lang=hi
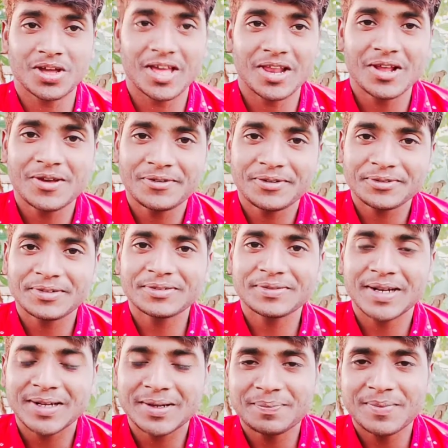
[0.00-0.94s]
हेलो एवरीवन
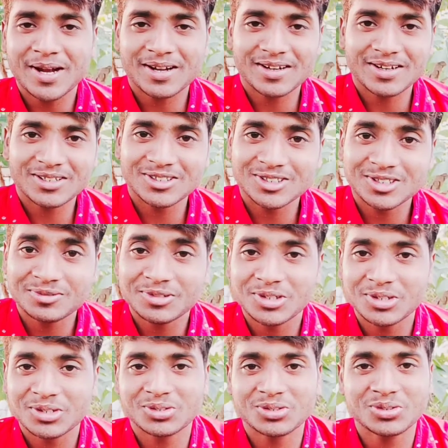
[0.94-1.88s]
वेलकम बैक टू एन
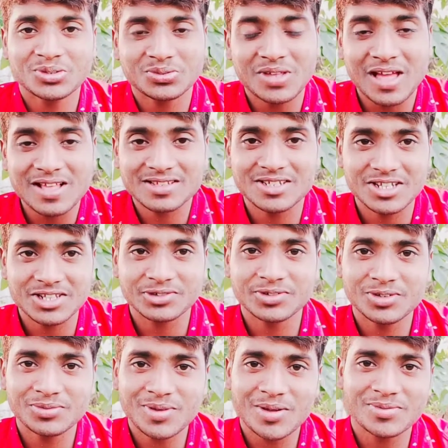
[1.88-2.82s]
वीडियो तो दोस्तों आज की इस
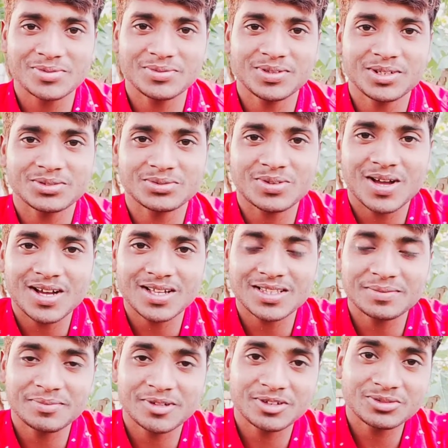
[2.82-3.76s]
वीडियो में आप सभी का स्वागत
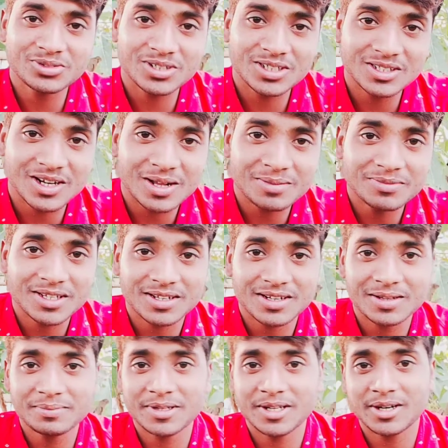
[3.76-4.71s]
है मैं हूं जिन्हें आप देख
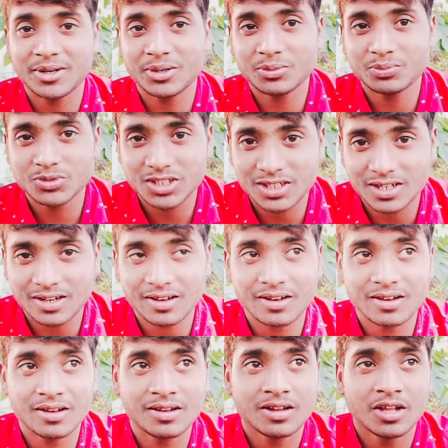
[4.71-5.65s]
रहे हैं मेरा यूट्यूब चैनल
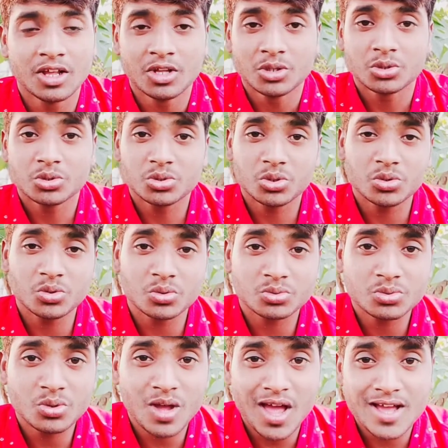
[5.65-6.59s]
तो
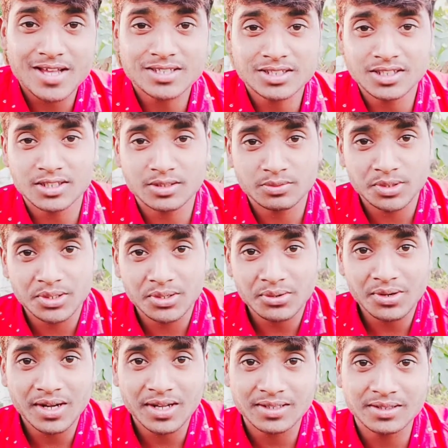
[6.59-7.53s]
दोस्तों आज की इस
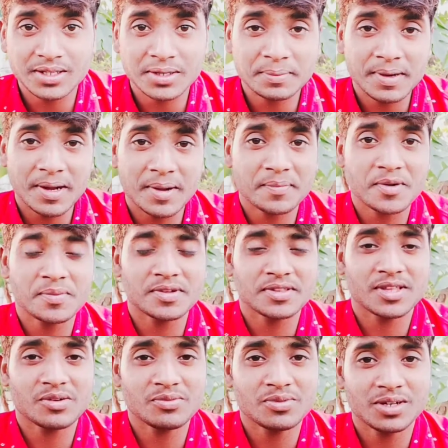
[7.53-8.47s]
वीडियो के अंदर मैं आपको
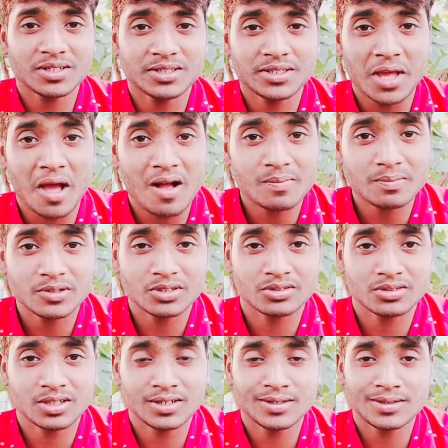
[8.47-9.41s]
बताऊंगा कि आप
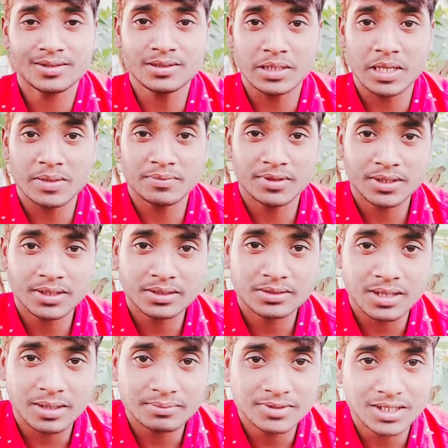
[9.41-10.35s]
किस तरीके से कैमरे के
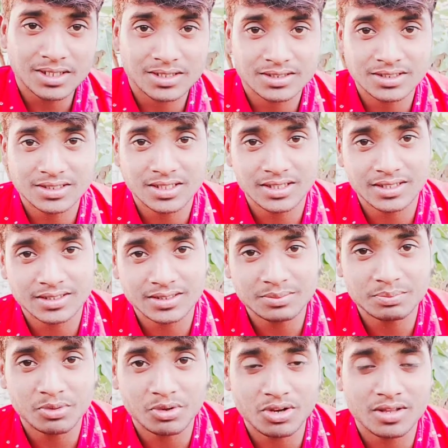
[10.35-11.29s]
सामने अच्छी तरीके से
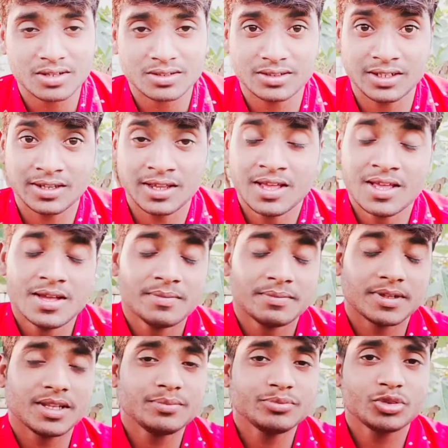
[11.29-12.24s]
बोल सकते हैं
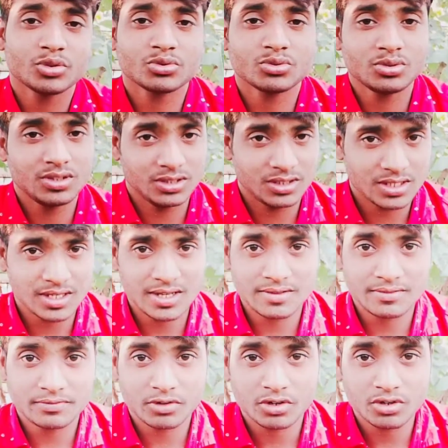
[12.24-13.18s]
मतलब दोस्तों यह
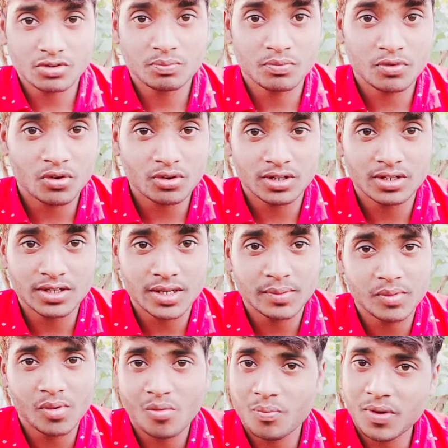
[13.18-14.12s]
वीडियो ब्लॉगिंग के
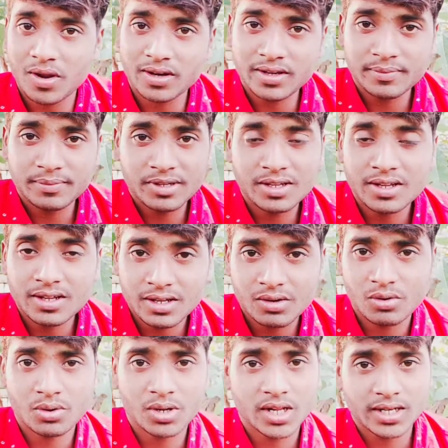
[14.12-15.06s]
भी ऊपर ही भी है
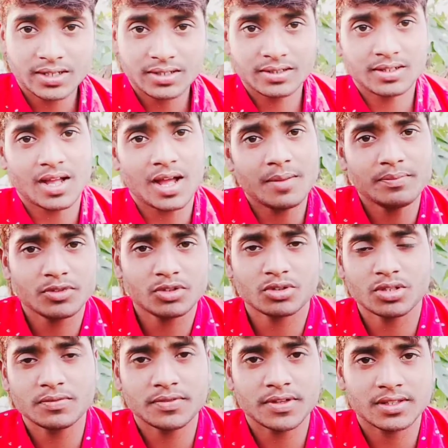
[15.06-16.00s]
और एक आप जो
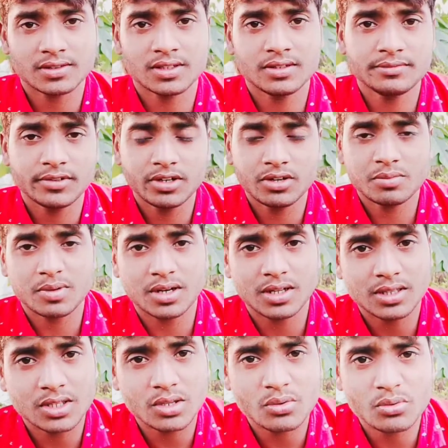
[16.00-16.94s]
कि फेस कैन वीडियो
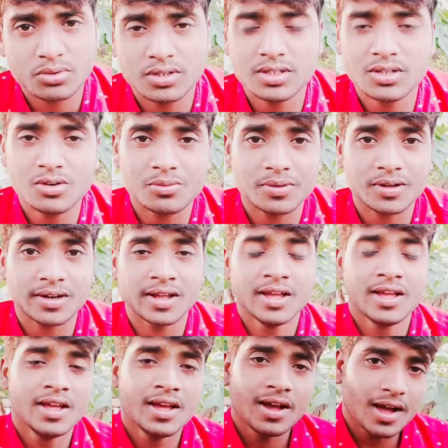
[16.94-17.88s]
बनाते हैं उसी के ऊपर
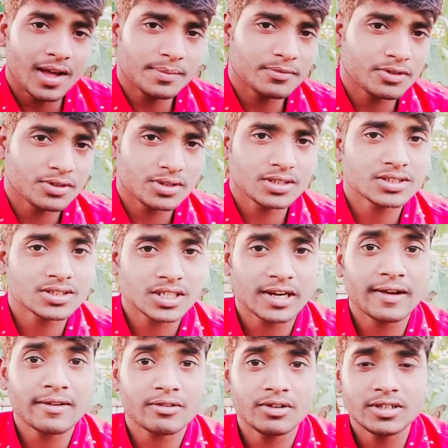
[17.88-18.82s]
है आप कोई सा
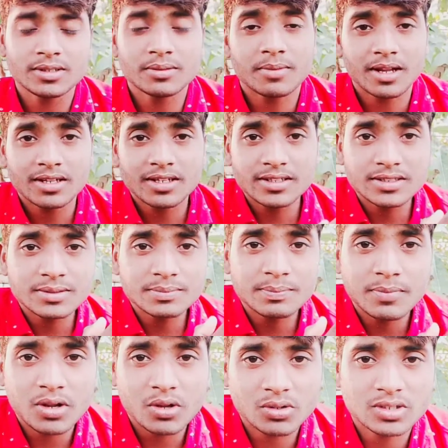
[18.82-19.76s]
चैनल खोल लिए मान लीजिए
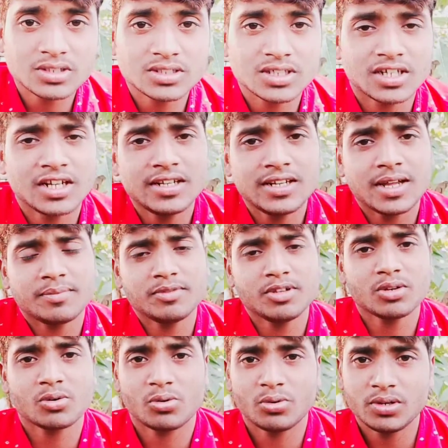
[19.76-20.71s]
ब्लॉगिंग चैनल ही आपने
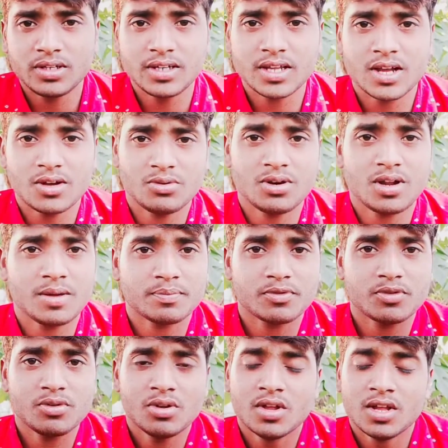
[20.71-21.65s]
खोल लिया और
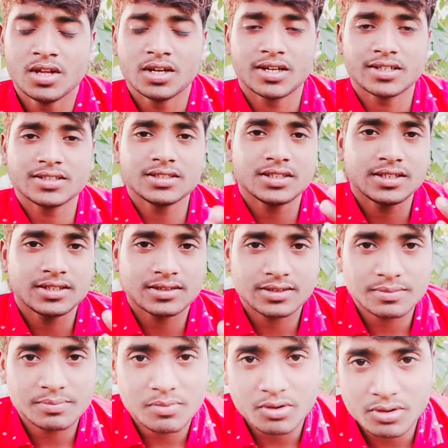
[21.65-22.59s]
आपको अच्छी तरीके
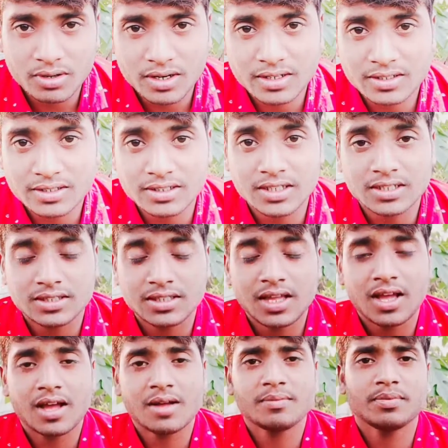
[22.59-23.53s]
से बोलना नहीं आता
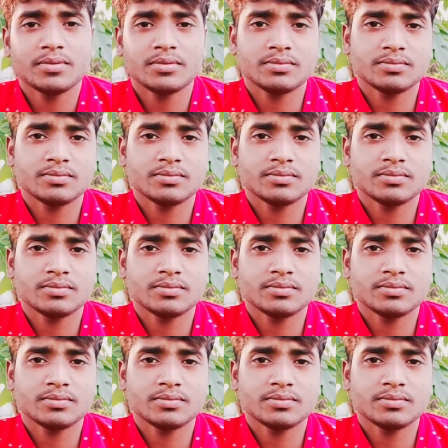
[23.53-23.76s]
आप